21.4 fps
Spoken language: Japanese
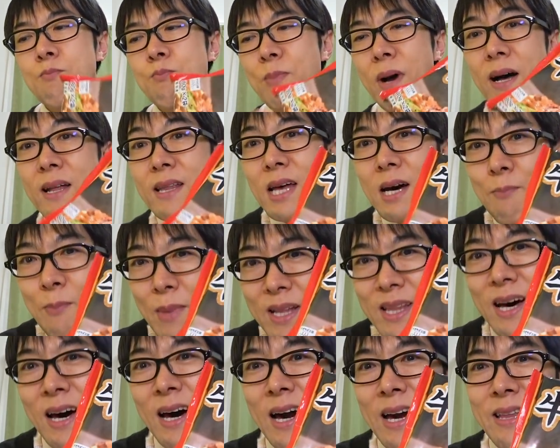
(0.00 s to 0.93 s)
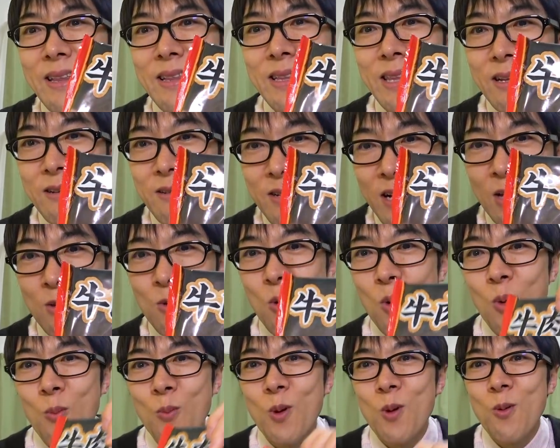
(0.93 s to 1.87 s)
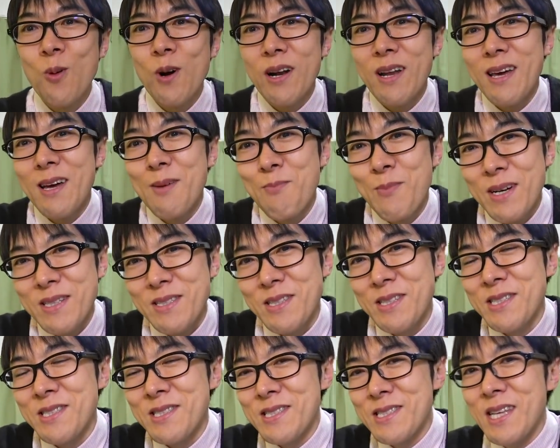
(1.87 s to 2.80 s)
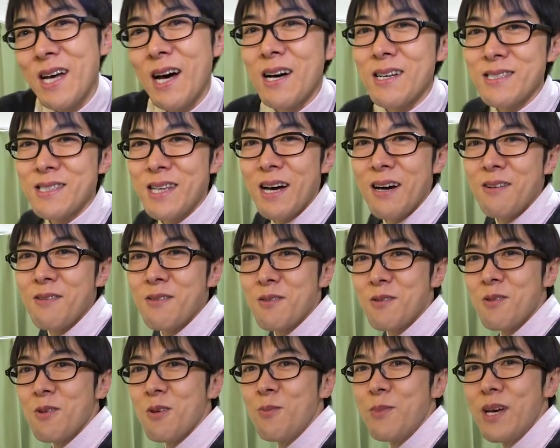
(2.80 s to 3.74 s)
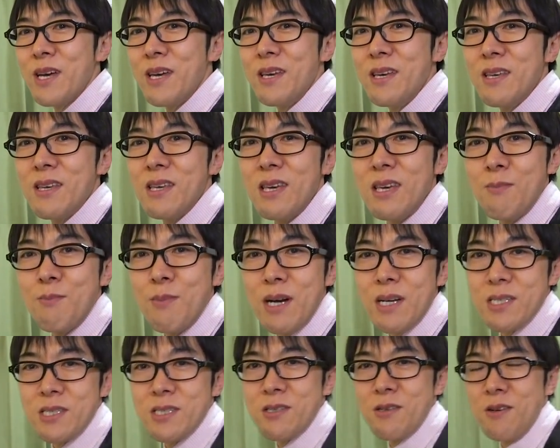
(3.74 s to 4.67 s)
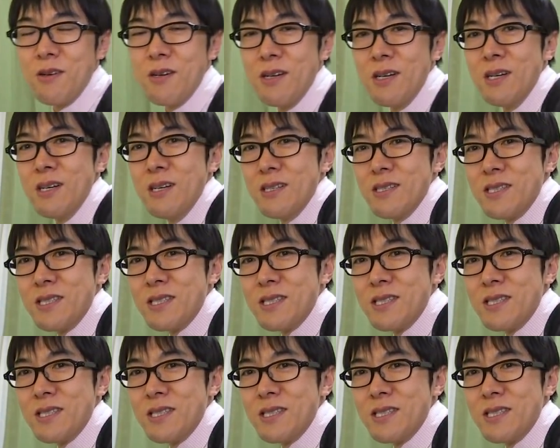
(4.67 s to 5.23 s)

まだまだ入ってるかと思われますさあ3個目いきましょう